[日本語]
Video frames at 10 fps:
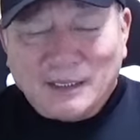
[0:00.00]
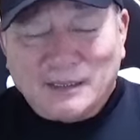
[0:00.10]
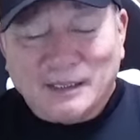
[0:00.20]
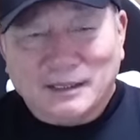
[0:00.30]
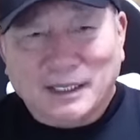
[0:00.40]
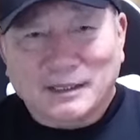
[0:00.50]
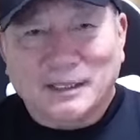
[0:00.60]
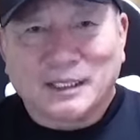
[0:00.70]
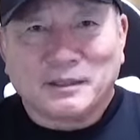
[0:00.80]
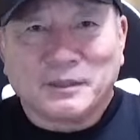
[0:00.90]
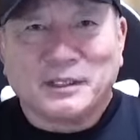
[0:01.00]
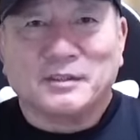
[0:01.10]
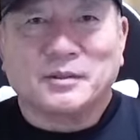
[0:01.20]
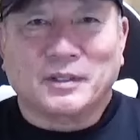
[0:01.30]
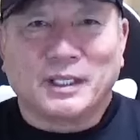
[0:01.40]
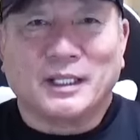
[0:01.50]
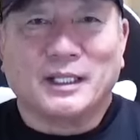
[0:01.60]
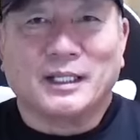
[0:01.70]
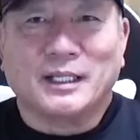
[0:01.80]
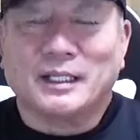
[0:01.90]
しかし立ち上がり見てるとね、
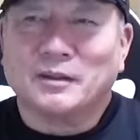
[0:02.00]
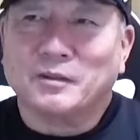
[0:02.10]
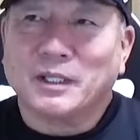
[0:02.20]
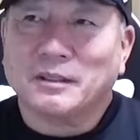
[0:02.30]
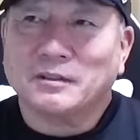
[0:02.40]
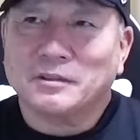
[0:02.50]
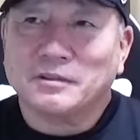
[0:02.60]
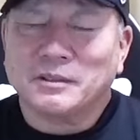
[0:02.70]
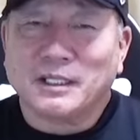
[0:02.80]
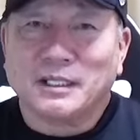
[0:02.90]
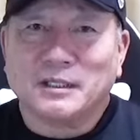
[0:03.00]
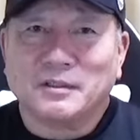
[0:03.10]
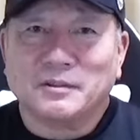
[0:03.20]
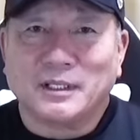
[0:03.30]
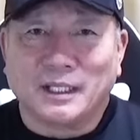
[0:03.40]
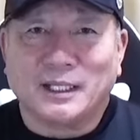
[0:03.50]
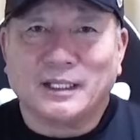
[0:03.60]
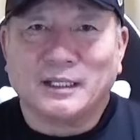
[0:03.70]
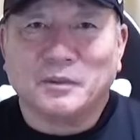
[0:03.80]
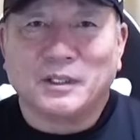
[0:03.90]
うん、あの157キロぐら
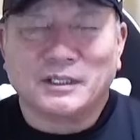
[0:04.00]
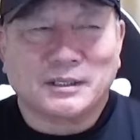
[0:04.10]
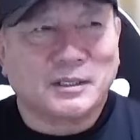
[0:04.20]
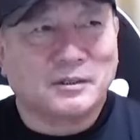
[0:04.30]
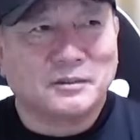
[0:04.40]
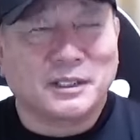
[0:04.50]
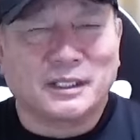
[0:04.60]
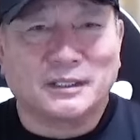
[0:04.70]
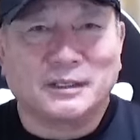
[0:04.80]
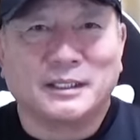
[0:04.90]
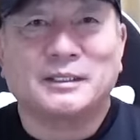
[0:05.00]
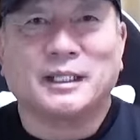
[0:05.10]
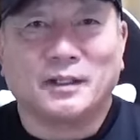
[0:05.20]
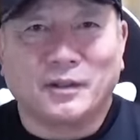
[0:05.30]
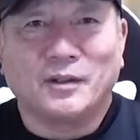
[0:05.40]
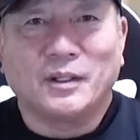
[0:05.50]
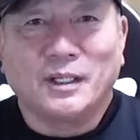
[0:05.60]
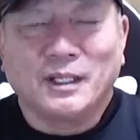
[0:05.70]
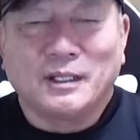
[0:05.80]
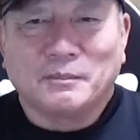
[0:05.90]
いもう8キロぐらい出てたよ
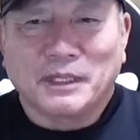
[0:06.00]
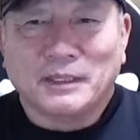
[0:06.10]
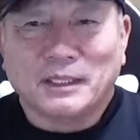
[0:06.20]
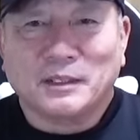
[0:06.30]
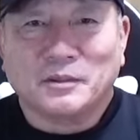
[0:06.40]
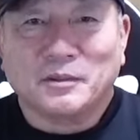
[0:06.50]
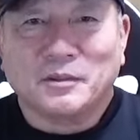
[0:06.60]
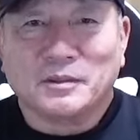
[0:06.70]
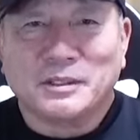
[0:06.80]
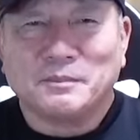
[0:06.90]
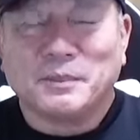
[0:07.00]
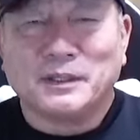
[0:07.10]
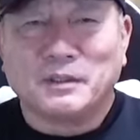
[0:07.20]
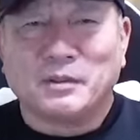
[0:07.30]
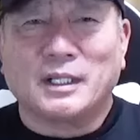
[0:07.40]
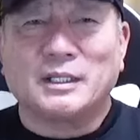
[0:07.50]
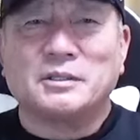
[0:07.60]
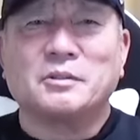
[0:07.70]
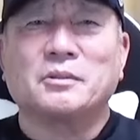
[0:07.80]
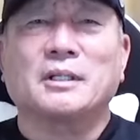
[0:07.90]
まあだけど審判との
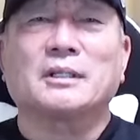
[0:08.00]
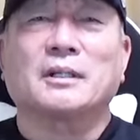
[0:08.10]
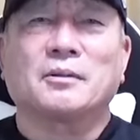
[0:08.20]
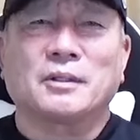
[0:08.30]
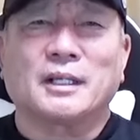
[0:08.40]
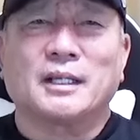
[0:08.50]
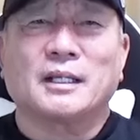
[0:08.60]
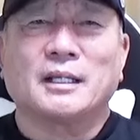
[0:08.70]
相性なんだろうね